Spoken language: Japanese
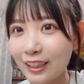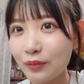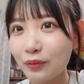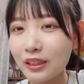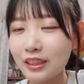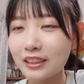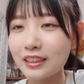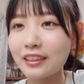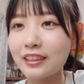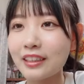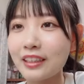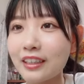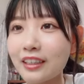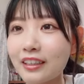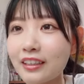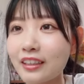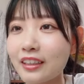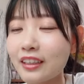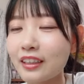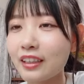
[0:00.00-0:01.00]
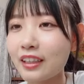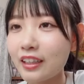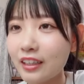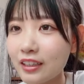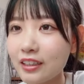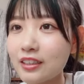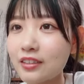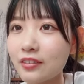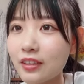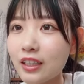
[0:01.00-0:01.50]
歯ブラシ買ってないから
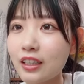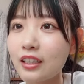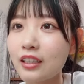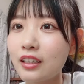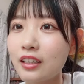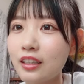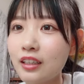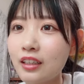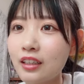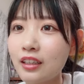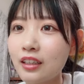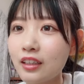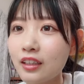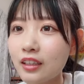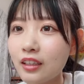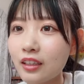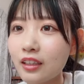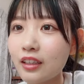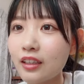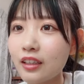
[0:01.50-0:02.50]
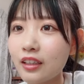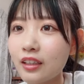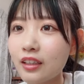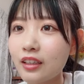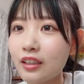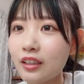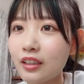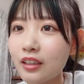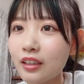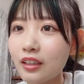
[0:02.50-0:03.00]
ケースははい
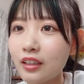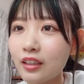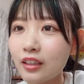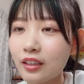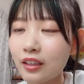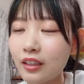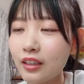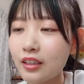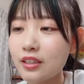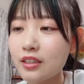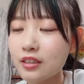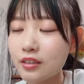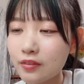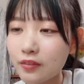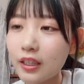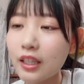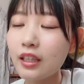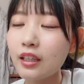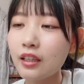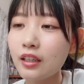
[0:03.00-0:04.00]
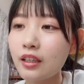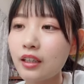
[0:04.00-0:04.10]
ケースは